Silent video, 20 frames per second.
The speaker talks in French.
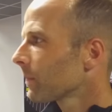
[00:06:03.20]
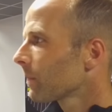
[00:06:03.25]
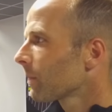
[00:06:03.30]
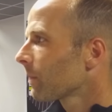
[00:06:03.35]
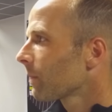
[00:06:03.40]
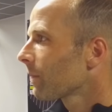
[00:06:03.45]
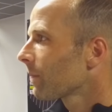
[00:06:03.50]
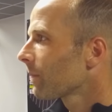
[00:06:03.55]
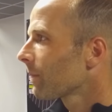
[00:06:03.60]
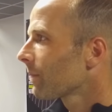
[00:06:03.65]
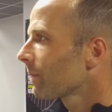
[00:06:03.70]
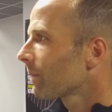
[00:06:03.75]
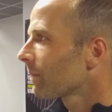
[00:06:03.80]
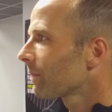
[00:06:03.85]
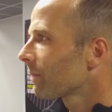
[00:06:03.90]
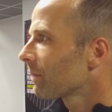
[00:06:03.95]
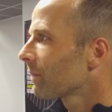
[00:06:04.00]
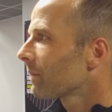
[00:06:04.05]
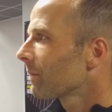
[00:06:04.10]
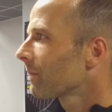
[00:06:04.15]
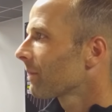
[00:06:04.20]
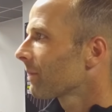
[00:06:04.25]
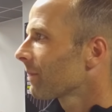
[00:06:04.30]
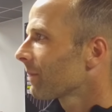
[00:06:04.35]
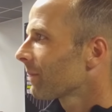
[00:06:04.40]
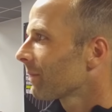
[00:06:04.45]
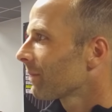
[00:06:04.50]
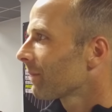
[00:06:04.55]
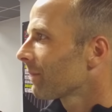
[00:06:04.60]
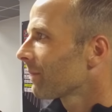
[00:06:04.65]
tranquillement tu vas du Champ de
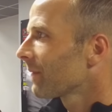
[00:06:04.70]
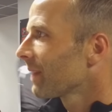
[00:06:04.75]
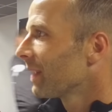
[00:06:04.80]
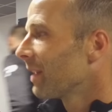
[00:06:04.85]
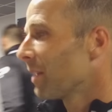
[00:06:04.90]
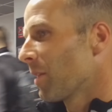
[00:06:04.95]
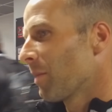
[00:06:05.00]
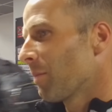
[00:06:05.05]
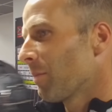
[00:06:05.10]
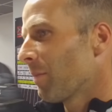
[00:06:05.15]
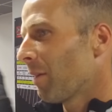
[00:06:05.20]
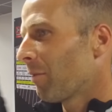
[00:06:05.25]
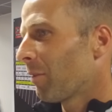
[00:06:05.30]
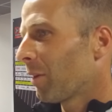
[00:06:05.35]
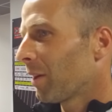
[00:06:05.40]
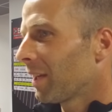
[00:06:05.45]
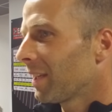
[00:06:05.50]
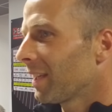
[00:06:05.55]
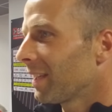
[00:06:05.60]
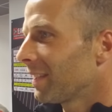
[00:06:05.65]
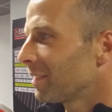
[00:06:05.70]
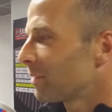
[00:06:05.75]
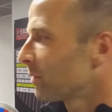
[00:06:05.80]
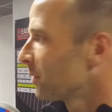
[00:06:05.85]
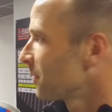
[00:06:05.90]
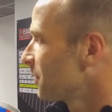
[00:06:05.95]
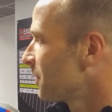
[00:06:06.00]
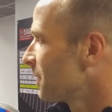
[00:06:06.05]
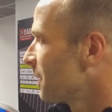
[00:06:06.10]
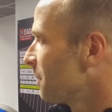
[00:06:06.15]
Mars bah Voilà, il y a des
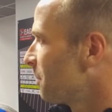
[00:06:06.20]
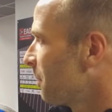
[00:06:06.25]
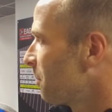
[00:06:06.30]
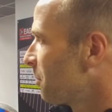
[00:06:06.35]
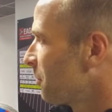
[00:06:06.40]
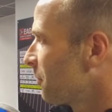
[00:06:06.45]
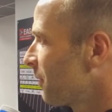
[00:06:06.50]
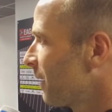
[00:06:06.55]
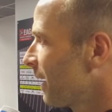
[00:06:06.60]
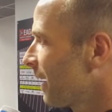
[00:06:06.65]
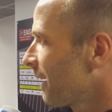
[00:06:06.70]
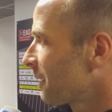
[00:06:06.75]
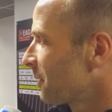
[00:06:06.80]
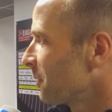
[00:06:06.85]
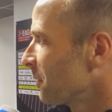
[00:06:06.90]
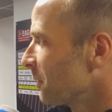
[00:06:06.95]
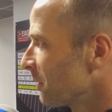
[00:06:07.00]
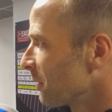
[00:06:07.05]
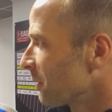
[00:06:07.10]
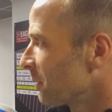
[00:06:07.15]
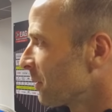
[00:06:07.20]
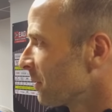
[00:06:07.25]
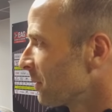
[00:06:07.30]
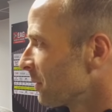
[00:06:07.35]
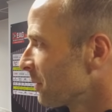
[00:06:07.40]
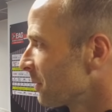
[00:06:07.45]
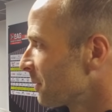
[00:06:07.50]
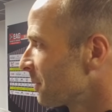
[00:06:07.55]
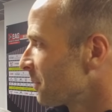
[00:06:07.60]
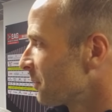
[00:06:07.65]
choses que j'ai pas pu faire que,
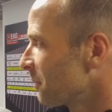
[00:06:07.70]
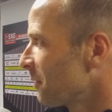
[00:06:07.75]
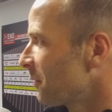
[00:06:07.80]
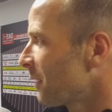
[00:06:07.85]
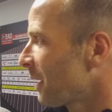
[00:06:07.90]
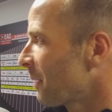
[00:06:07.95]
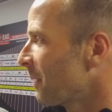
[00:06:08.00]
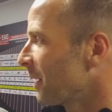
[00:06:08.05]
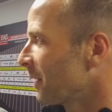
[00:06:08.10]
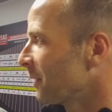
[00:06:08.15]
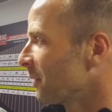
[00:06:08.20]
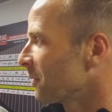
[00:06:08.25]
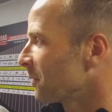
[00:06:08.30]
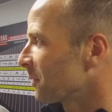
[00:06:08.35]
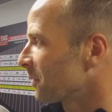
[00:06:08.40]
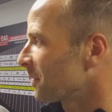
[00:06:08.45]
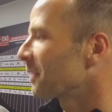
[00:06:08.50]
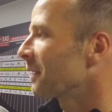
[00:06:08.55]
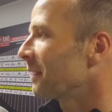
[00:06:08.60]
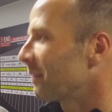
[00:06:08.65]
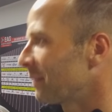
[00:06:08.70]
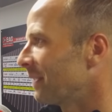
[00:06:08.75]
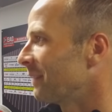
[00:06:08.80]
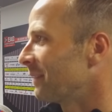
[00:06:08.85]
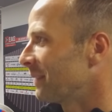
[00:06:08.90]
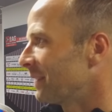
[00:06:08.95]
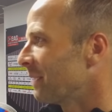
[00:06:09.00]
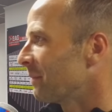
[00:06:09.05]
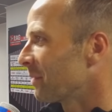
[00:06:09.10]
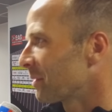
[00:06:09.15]
que, je vais faire maintenant, donc
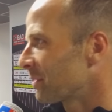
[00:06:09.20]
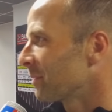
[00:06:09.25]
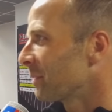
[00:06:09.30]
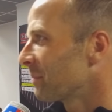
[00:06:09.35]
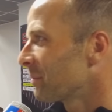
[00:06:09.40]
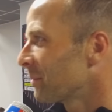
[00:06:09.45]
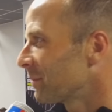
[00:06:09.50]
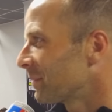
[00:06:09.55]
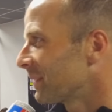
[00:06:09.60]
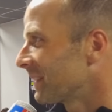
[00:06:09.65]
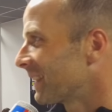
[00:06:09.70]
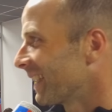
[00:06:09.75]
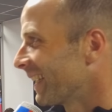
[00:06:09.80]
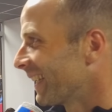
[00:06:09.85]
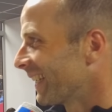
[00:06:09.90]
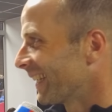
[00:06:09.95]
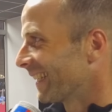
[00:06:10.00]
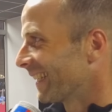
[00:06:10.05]
évidemment, je vais en profiter.